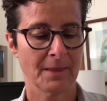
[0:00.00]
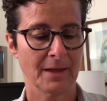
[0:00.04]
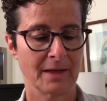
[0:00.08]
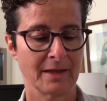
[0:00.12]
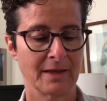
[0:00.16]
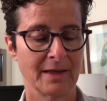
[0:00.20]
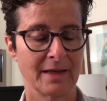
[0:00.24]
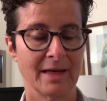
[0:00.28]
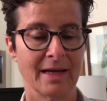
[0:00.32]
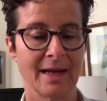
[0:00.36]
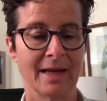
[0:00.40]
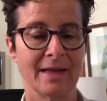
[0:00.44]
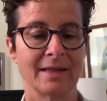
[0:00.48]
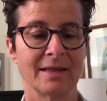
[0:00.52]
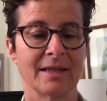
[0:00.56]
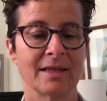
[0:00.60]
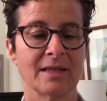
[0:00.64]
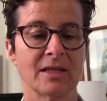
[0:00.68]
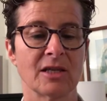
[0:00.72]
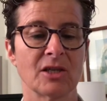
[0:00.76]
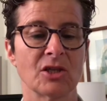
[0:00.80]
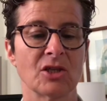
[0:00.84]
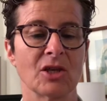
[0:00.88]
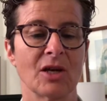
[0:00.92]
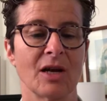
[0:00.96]
Ninguém
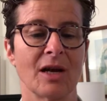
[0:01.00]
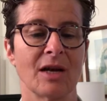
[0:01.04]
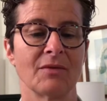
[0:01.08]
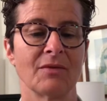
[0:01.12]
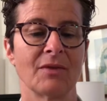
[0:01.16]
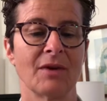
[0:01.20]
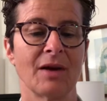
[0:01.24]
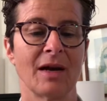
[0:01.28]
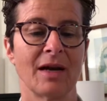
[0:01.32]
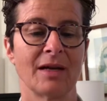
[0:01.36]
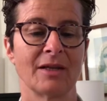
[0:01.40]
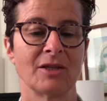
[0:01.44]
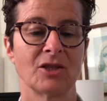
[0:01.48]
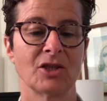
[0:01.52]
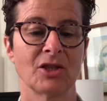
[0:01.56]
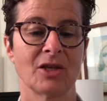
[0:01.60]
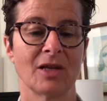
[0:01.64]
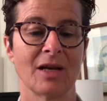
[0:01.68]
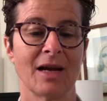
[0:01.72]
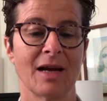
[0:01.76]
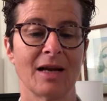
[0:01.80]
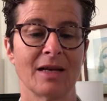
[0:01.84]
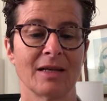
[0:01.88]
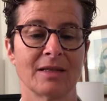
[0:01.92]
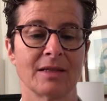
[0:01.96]
desejava
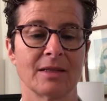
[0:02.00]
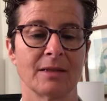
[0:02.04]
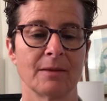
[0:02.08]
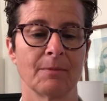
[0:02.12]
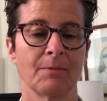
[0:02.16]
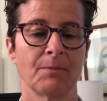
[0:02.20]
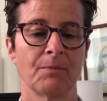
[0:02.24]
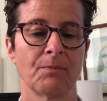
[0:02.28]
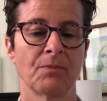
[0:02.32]
arriscar-se.